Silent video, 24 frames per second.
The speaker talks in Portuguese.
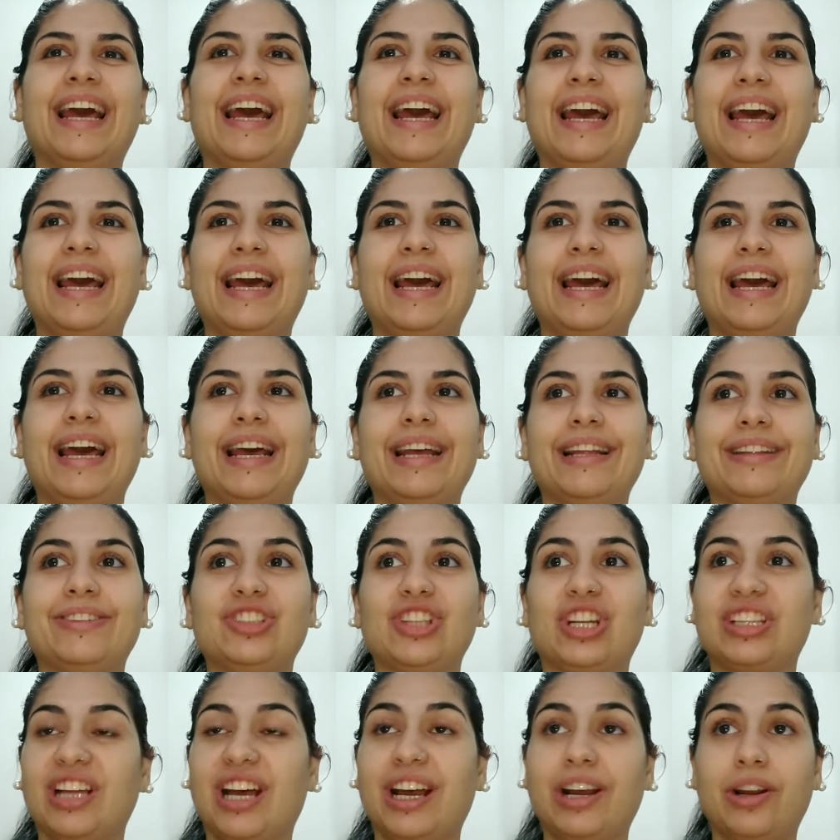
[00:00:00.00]
É,
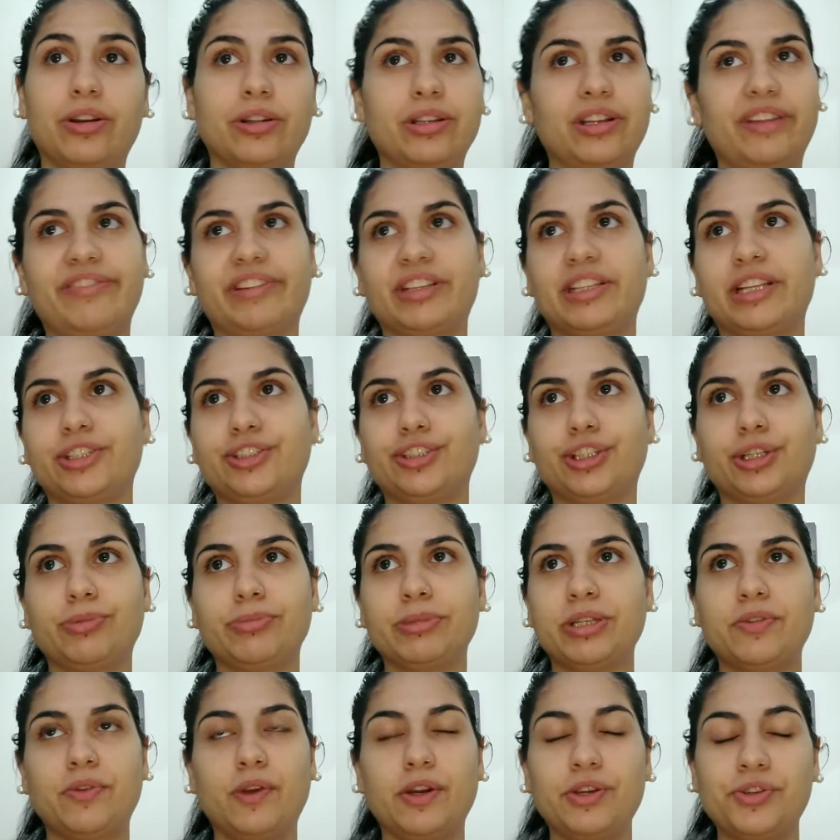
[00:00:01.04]
já tá, na verdade já
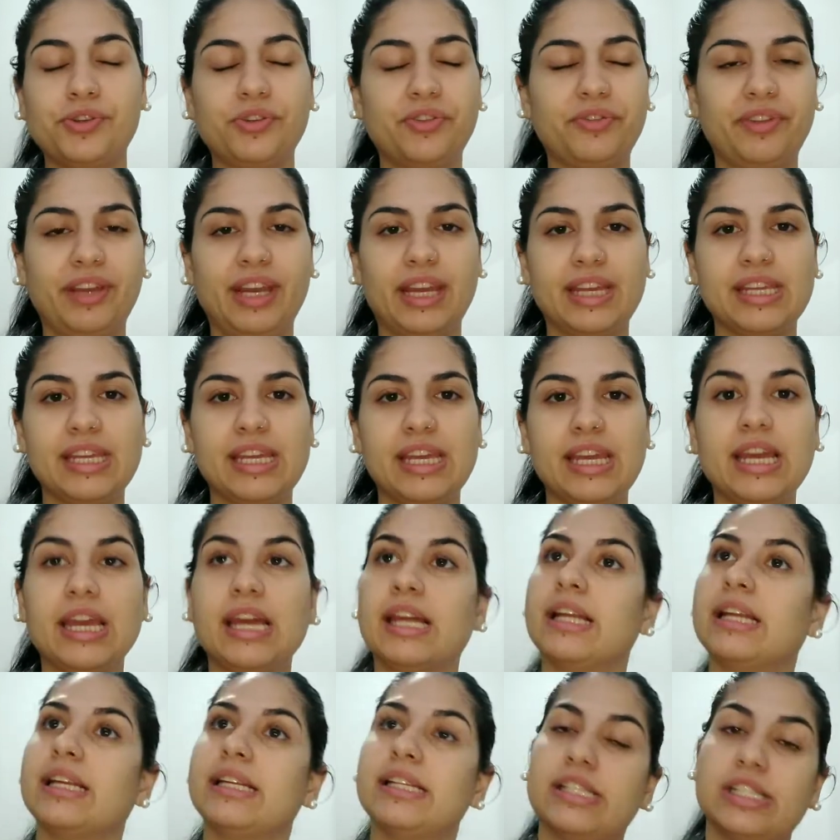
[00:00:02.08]
começou a chover
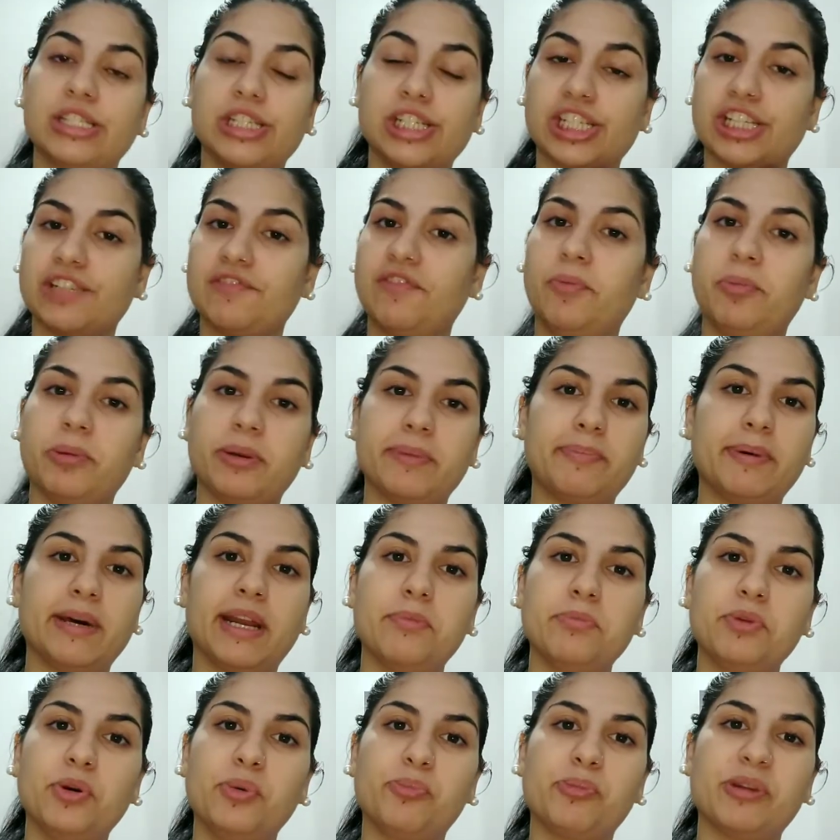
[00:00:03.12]
aqui, eu já vou
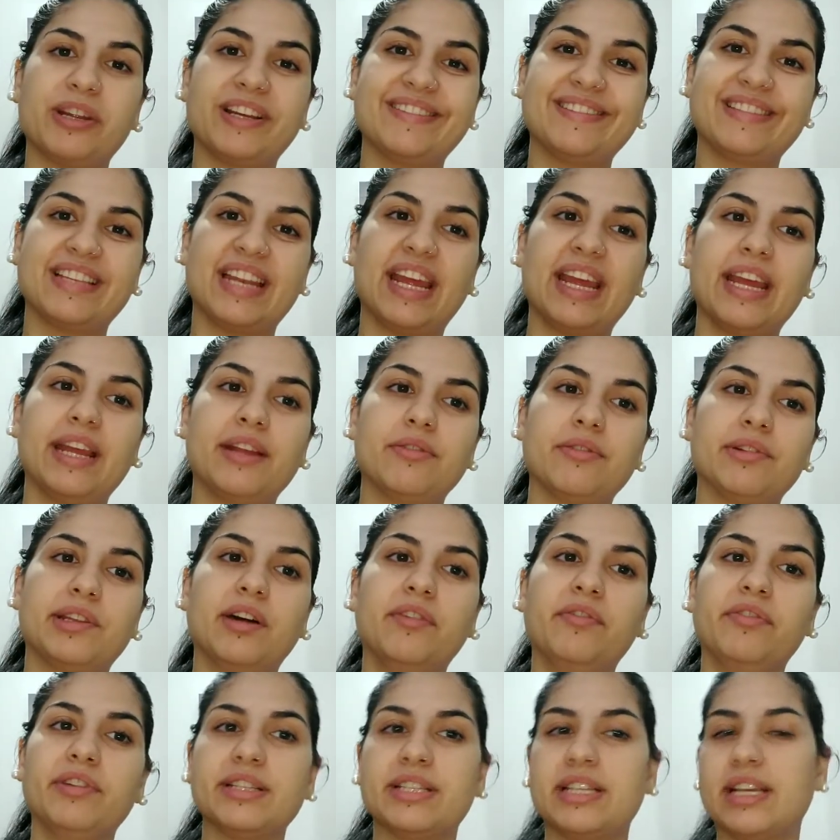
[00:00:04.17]
preparar meu pré-treino,
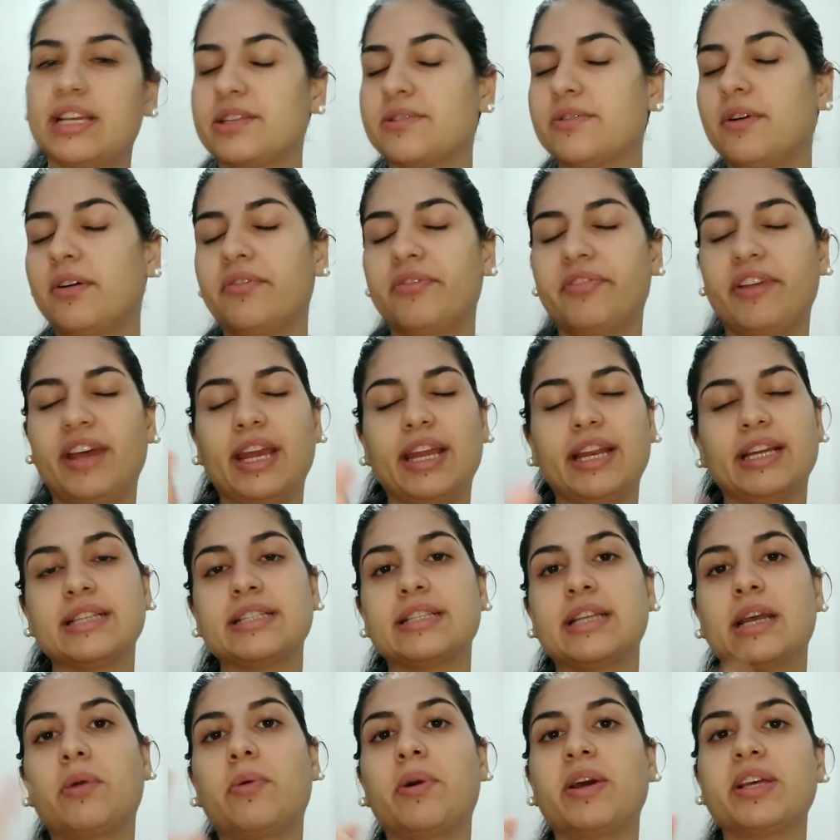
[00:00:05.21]
então vocês vão ver aí na
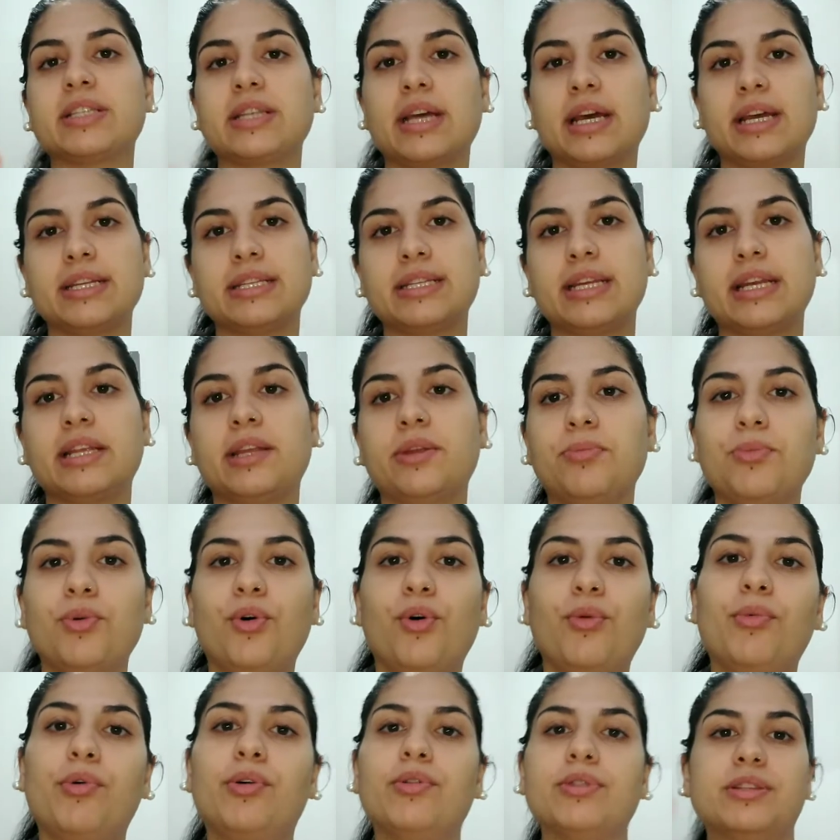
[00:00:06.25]
sequência a receita do
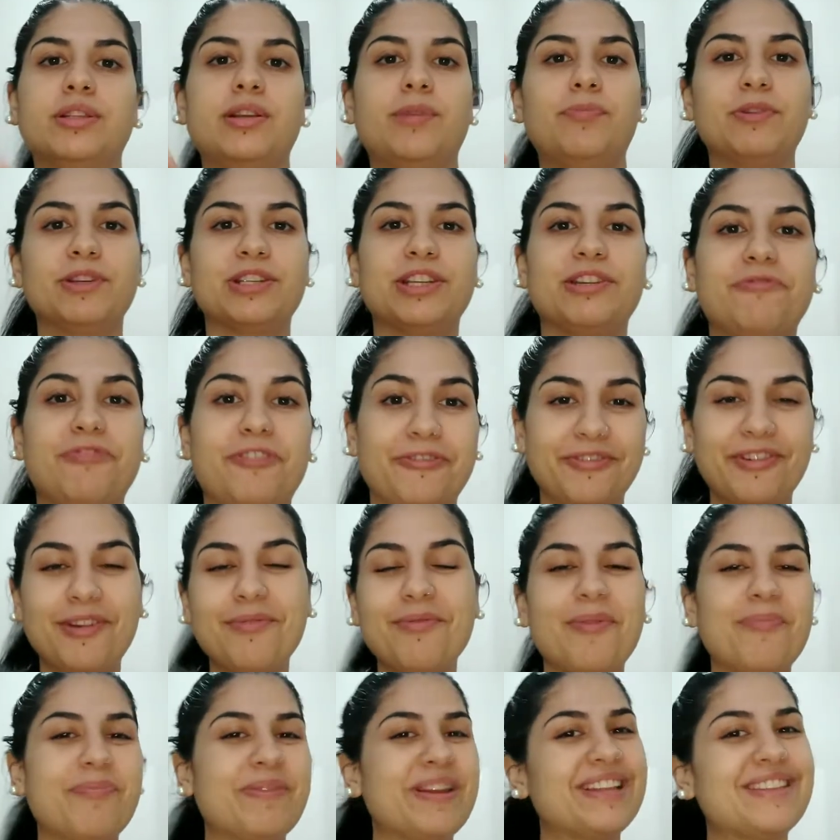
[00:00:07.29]
meu almoço, depois já vão ver
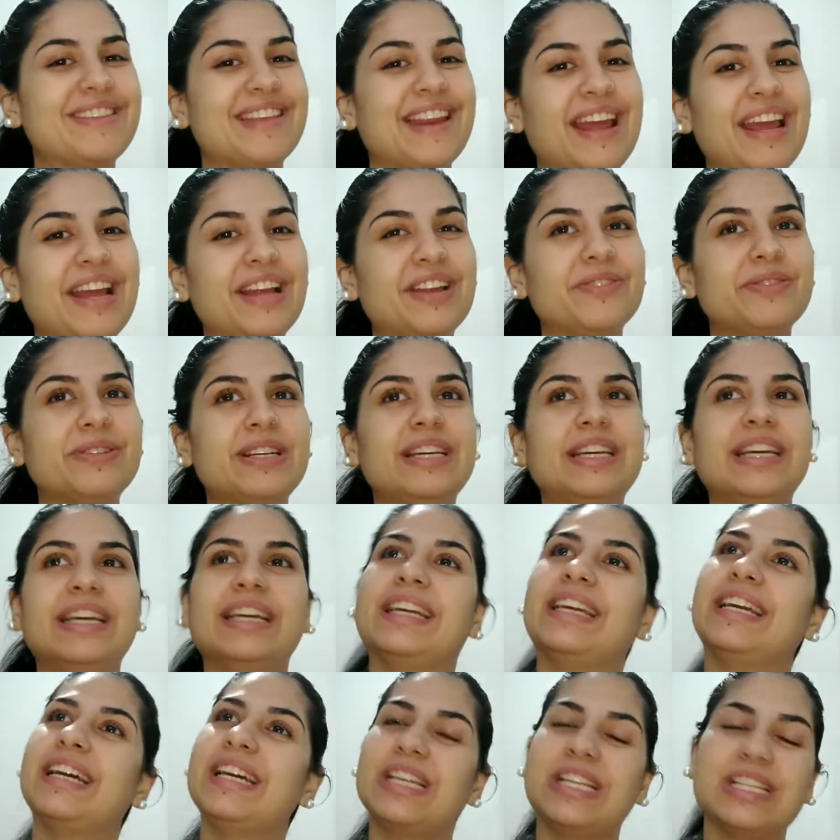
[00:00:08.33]
o meu pré-treino.
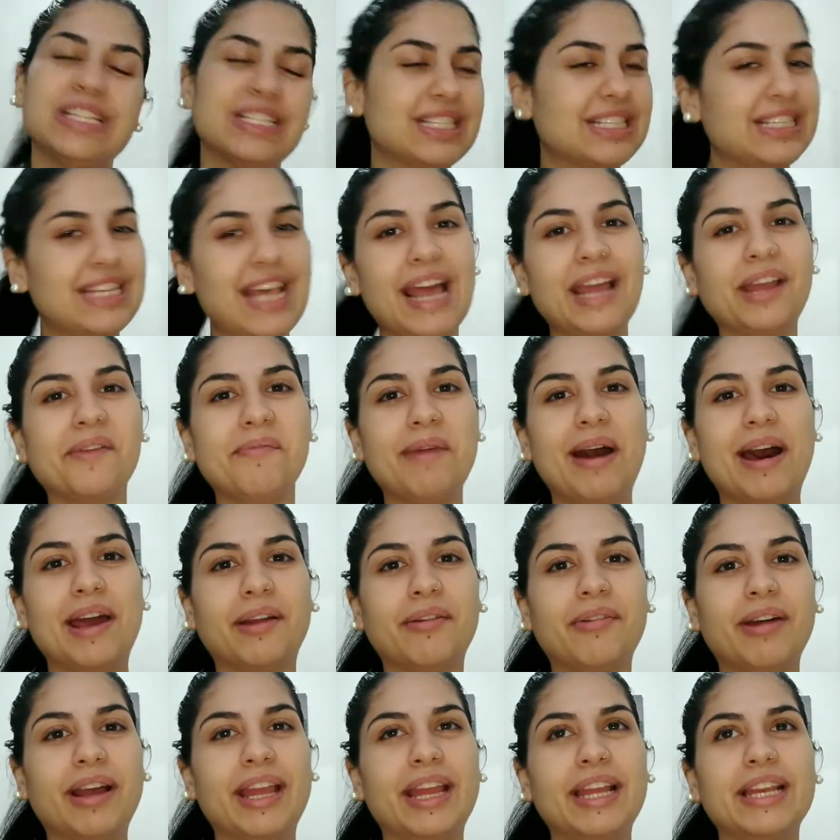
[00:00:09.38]
E a gente segue o
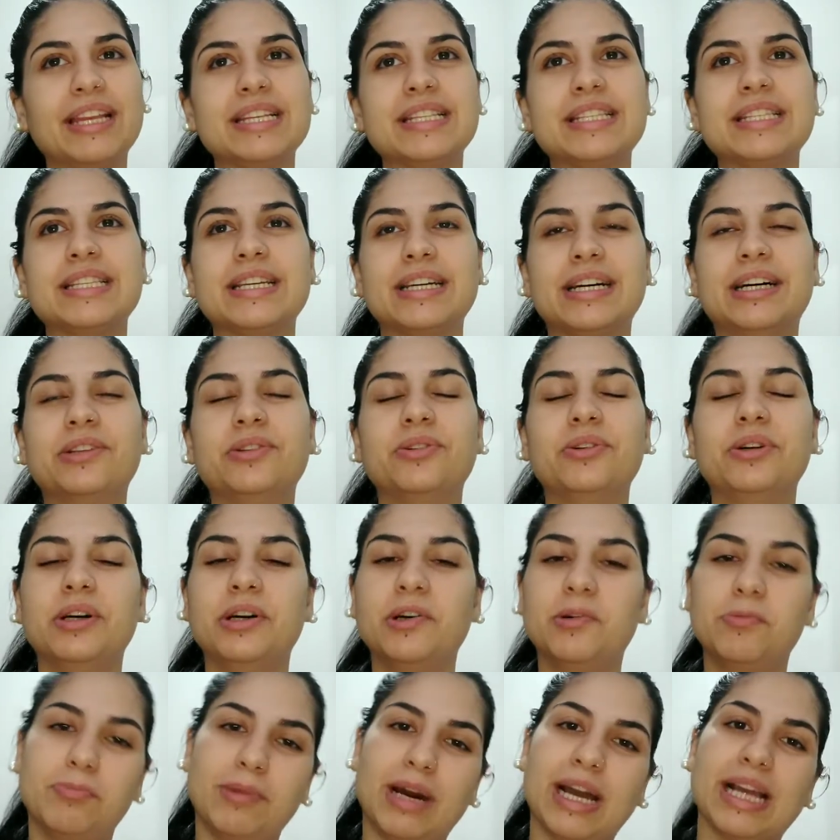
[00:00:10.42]
barco aí iniciando
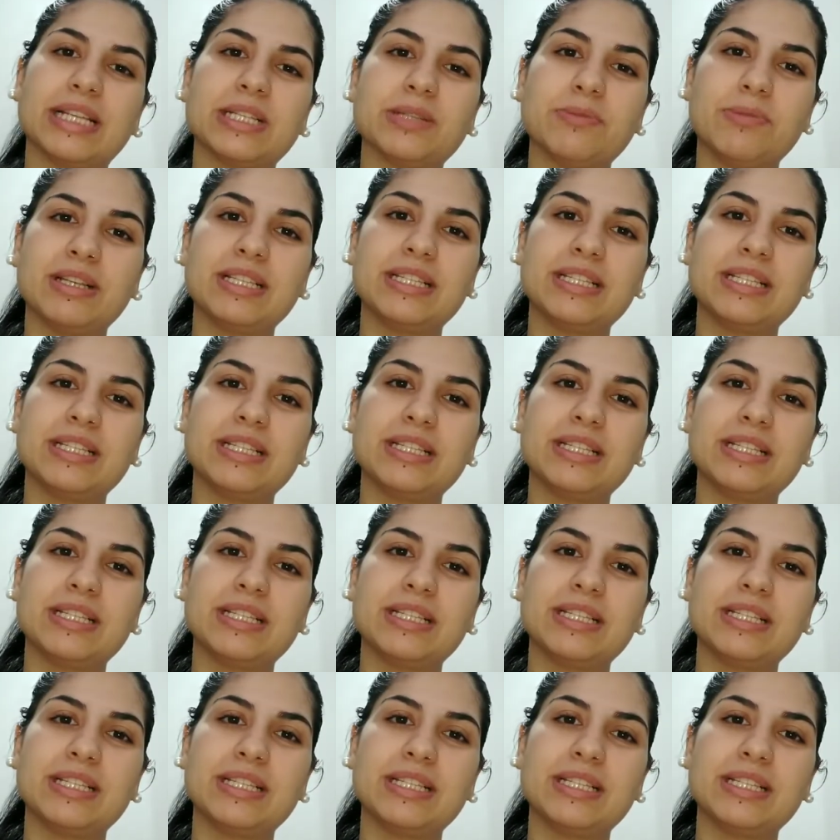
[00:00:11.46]
mais